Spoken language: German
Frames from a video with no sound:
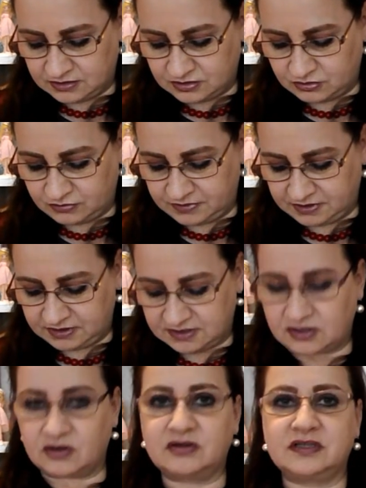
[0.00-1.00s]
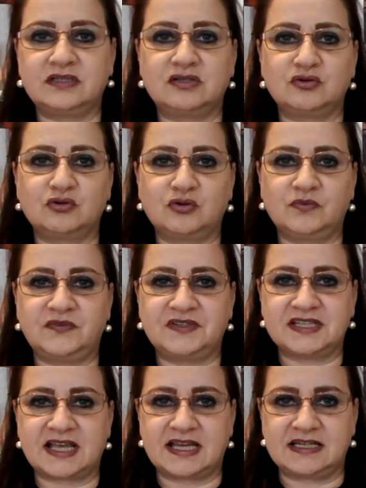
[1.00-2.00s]
So wird es auch in
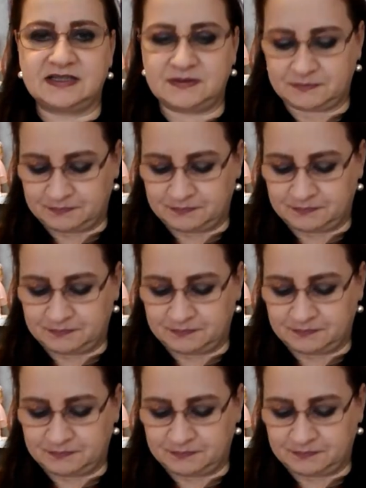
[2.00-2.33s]
Zukunft sein.